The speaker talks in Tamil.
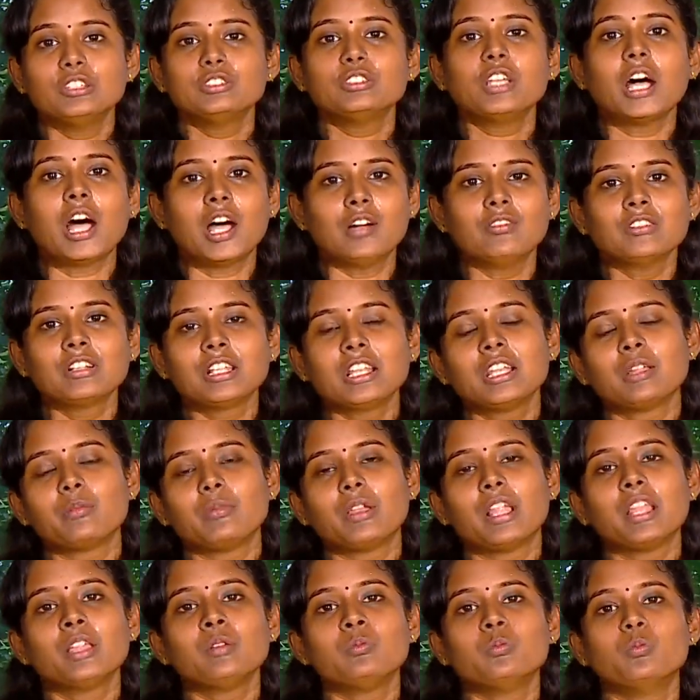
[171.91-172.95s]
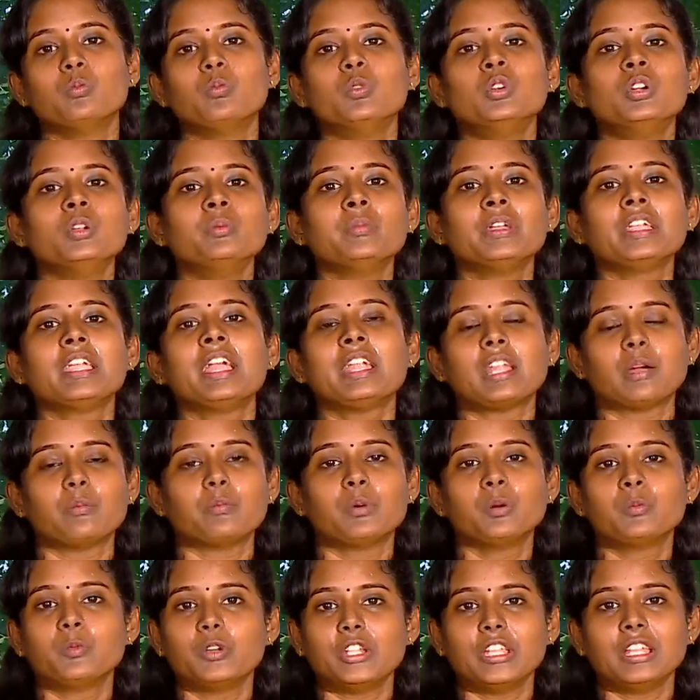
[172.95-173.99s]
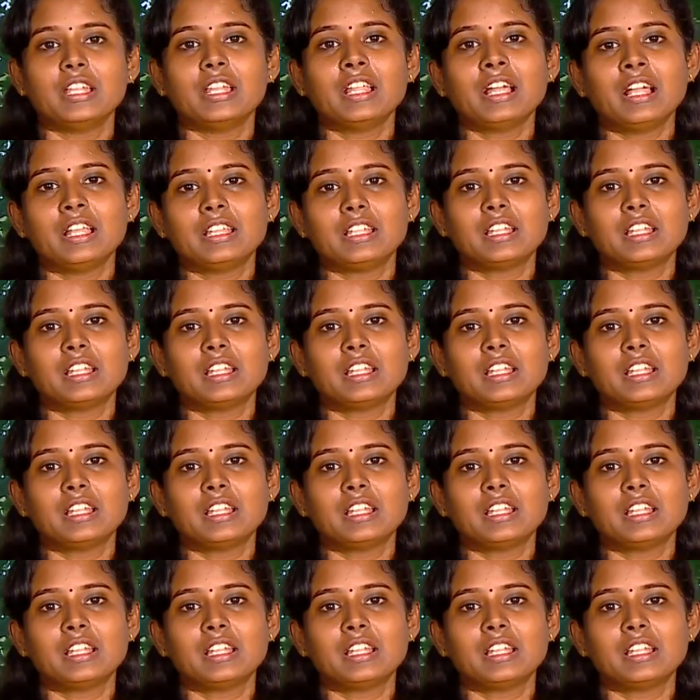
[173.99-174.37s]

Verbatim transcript: ஸோ அவங்கள நம்மளால் முழுமையாக நம்ப முடியல